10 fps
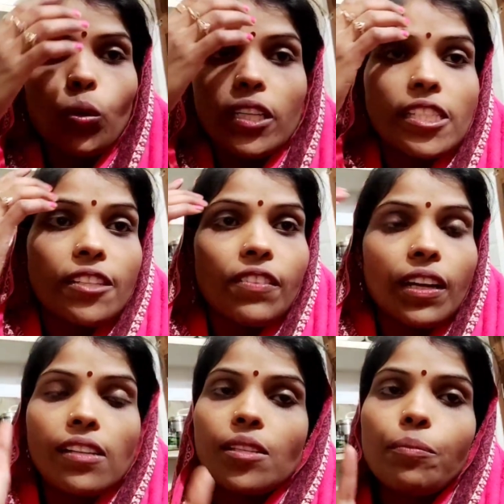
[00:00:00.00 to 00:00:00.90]
किचन
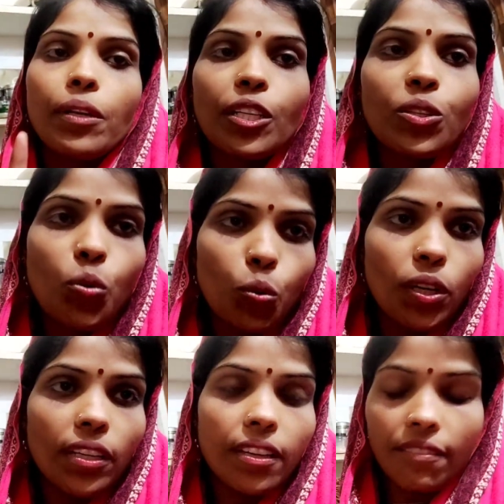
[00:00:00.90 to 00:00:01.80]
वगैरह सब क्लीन हो
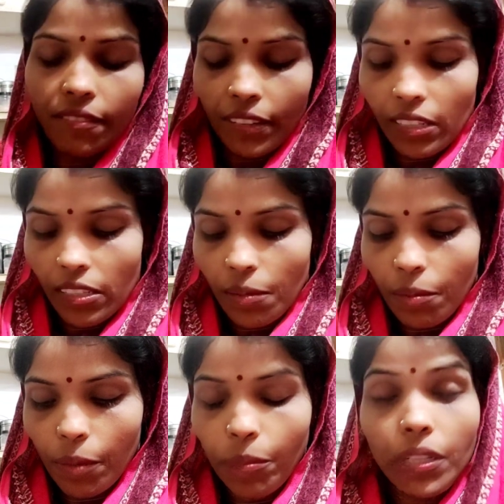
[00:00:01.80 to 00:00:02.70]
गई है फ्रेंड्स अब
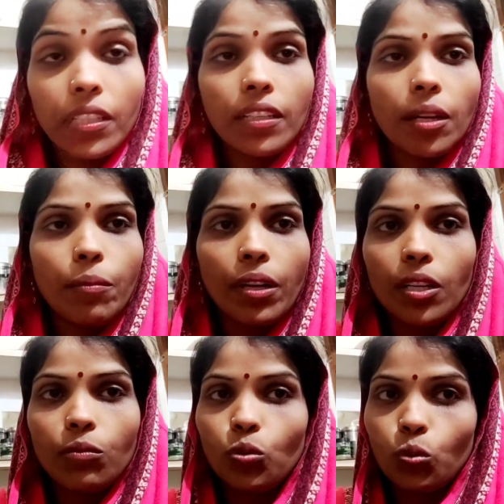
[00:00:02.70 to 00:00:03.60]
मैं अपने लिए गर्मा
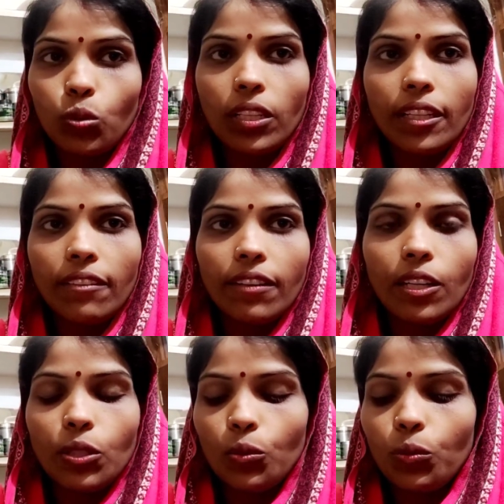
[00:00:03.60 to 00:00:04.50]
गर्म दूध लेने
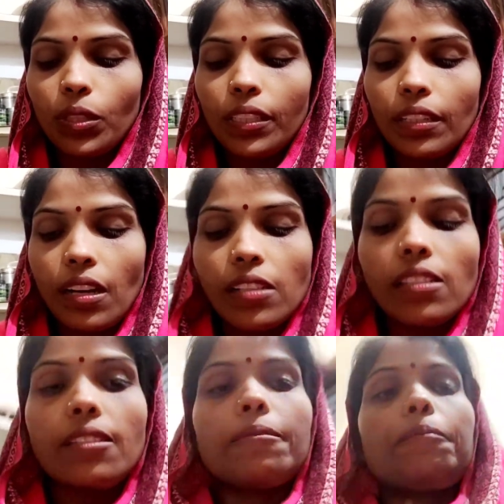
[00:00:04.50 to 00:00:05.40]
वाली हूँ एक
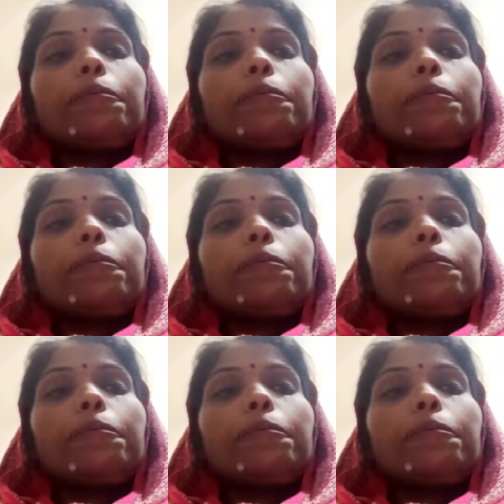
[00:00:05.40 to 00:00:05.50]
गिलास